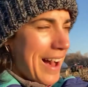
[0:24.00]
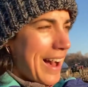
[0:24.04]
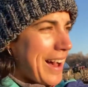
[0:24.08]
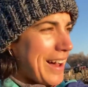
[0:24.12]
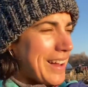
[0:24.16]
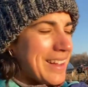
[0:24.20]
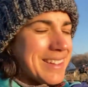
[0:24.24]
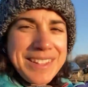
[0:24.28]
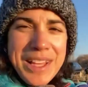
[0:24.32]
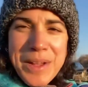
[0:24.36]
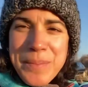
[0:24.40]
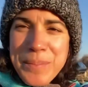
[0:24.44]

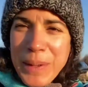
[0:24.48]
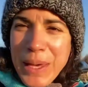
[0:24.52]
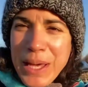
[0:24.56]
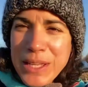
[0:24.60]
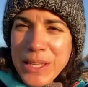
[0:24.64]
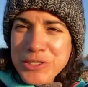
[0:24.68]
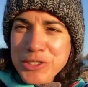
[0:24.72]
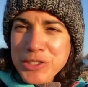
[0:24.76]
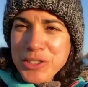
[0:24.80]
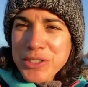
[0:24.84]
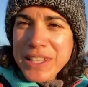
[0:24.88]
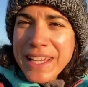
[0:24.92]
en,
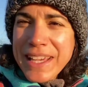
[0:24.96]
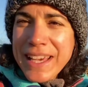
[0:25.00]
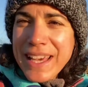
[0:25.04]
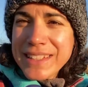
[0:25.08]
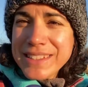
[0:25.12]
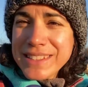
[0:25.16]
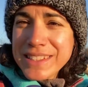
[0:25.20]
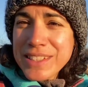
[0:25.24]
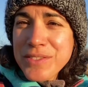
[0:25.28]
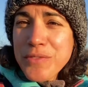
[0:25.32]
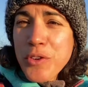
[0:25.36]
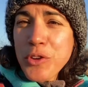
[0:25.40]
température
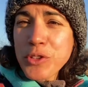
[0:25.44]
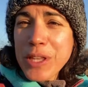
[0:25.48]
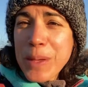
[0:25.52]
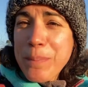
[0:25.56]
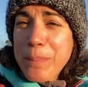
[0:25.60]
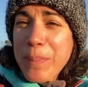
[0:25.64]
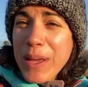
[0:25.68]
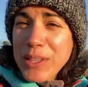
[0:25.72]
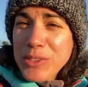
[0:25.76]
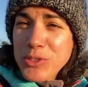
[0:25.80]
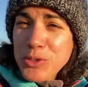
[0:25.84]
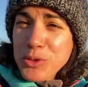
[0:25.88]
négative. On n'est
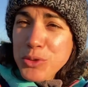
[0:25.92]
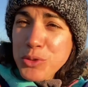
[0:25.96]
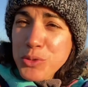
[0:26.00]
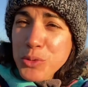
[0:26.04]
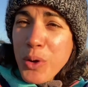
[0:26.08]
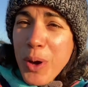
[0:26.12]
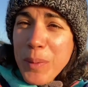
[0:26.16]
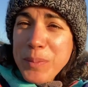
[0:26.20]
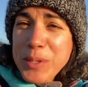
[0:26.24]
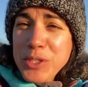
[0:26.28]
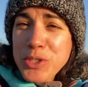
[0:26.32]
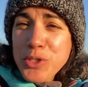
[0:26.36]
pas du
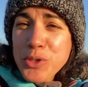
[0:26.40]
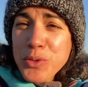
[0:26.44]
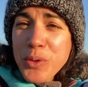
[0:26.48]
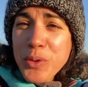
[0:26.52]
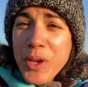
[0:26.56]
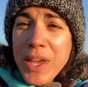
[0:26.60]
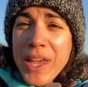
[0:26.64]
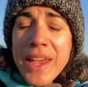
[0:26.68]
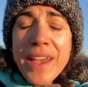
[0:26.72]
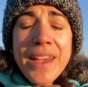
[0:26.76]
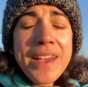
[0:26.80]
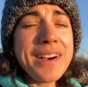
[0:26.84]
tout
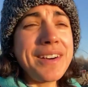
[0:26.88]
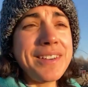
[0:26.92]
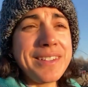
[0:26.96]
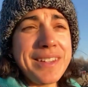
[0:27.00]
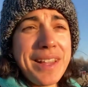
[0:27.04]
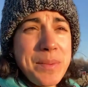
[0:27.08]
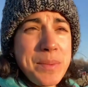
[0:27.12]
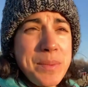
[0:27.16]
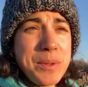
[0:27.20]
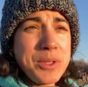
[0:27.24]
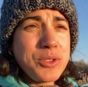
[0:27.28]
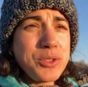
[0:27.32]
habitué. Euh,
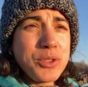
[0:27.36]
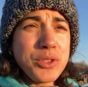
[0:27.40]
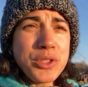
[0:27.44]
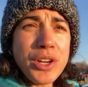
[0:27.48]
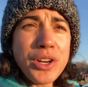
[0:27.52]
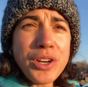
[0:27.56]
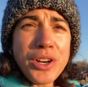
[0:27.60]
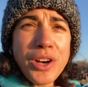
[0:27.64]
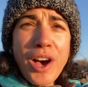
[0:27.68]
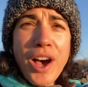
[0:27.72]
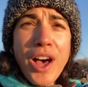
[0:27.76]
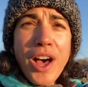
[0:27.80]

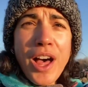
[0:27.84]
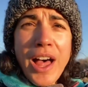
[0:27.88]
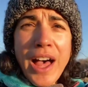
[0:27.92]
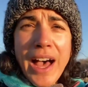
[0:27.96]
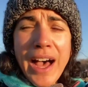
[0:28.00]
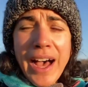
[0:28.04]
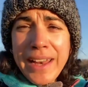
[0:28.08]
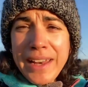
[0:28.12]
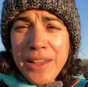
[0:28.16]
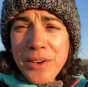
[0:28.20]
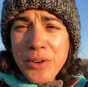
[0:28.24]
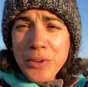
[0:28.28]
d'habitude, euh,
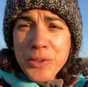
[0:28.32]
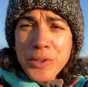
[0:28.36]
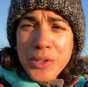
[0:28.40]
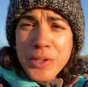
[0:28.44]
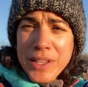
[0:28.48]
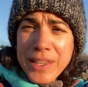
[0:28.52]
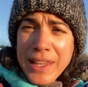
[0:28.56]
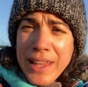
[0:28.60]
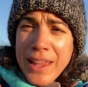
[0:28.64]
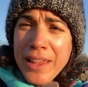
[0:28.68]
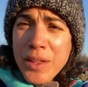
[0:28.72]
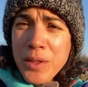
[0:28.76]
allez, on
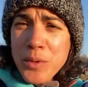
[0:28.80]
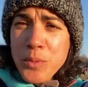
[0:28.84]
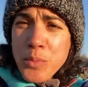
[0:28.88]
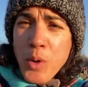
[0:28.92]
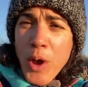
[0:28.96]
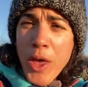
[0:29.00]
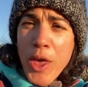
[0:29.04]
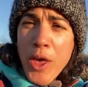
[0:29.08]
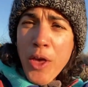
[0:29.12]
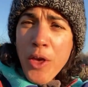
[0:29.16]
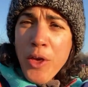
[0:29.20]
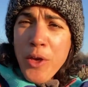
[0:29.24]
euh,
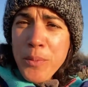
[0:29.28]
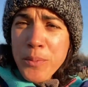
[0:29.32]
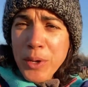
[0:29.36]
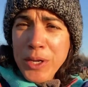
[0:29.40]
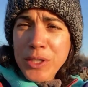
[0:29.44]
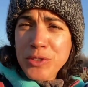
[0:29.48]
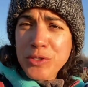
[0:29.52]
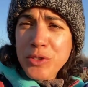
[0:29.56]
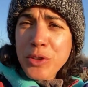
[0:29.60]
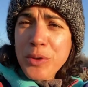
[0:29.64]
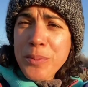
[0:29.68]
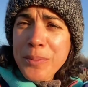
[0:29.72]
moins 1,
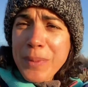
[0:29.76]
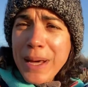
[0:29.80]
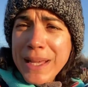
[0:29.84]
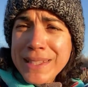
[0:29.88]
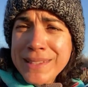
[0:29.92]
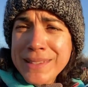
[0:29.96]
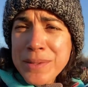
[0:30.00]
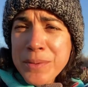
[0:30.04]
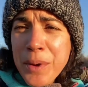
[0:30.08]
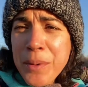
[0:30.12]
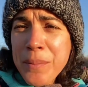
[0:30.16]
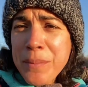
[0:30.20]
moins 2
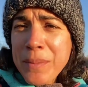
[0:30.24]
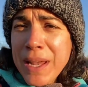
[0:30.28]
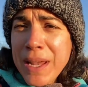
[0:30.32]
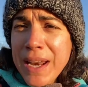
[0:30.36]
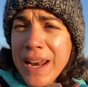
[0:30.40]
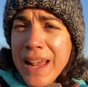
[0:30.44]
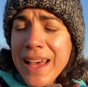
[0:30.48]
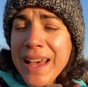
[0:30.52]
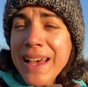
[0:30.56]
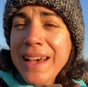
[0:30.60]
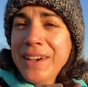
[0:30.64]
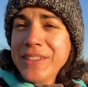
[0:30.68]
maximum. Mais
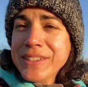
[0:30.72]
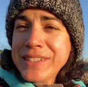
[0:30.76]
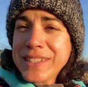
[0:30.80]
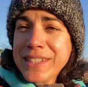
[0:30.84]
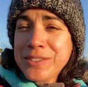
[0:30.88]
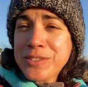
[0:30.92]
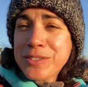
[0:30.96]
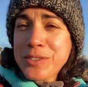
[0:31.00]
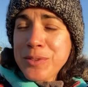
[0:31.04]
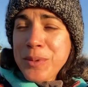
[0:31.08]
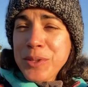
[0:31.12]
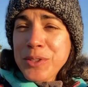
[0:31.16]
là,
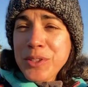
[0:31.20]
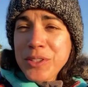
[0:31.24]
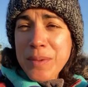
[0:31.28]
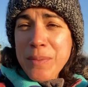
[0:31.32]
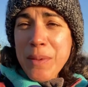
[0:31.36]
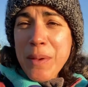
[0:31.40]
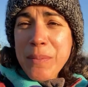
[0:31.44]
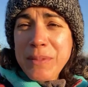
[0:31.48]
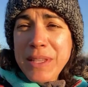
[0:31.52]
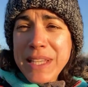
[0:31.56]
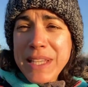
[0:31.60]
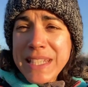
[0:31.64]
cette semaine, on
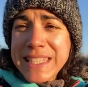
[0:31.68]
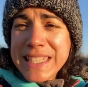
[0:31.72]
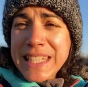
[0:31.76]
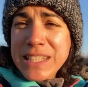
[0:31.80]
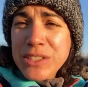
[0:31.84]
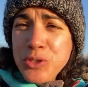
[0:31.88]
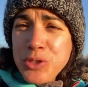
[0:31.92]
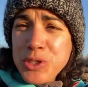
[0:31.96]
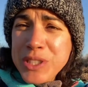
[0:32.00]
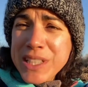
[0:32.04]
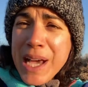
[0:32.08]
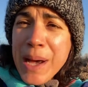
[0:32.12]
est même
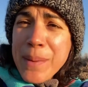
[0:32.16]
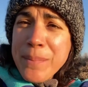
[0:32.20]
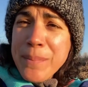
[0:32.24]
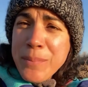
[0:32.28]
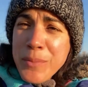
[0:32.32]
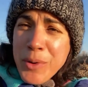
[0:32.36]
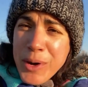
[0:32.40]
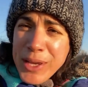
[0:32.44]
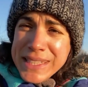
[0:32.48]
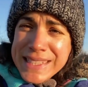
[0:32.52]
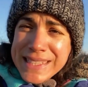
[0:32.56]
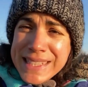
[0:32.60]
descendu jusqu'à
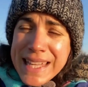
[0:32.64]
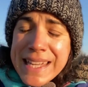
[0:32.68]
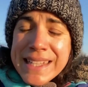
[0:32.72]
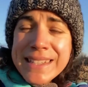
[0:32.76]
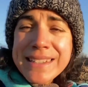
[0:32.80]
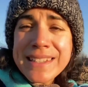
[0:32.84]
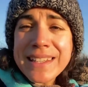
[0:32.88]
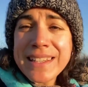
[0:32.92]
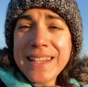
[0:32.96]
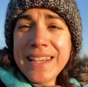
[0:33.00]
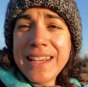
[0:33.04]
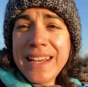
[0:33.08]
moins
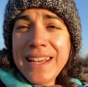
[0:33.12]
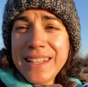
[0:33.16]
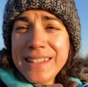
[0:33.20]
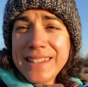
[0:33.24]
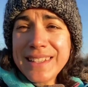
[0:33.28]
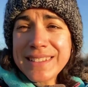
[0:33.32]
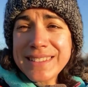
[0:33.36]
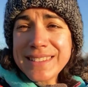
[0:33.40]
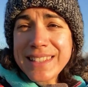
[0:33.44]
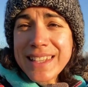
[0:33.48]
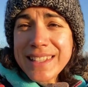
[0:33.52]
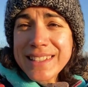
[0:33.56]
7.
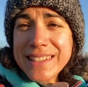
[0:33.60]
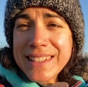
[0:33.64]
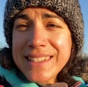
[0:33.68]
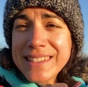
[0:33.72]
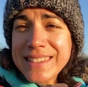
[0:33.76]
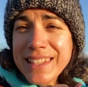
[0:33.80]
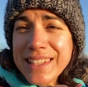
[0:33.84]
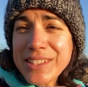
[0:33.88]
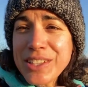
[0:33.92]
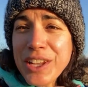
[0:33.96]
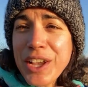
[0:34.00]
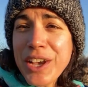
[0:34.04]
Dans certains
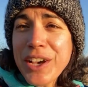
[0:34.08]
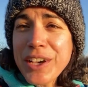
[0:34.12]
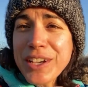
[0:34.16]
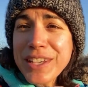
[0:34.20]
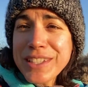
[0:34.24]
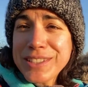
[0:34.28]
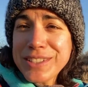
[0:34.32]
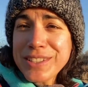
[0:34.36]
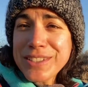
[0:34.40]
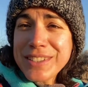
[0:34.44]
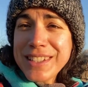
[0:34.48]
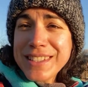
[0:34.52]
secteurs,
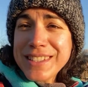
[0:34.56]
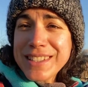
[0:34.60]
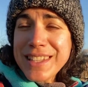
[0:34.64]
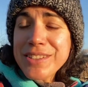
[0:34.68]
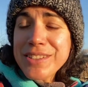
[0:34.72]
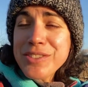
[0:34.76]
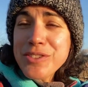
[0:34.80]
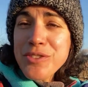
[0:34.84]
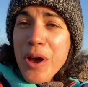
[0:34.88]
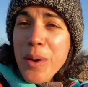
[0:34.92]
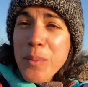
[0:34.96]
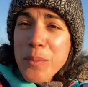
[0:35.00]
ils sont
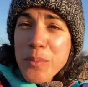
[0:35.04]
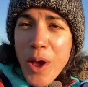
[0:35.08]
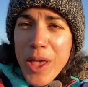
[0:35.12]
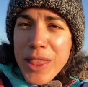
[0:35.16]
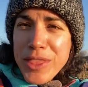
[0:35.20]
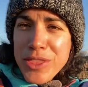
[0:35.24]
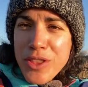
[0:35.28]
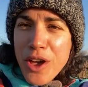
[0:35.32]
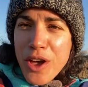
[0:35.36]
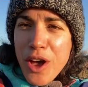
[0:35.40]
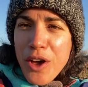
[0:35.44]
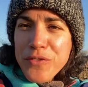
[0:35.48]
descendus à
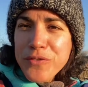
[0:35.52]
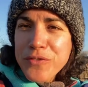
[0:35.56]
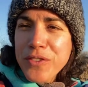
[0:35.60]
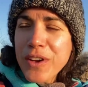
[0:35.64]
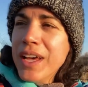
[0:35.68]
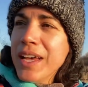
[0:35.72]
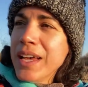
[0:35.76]
moins 9.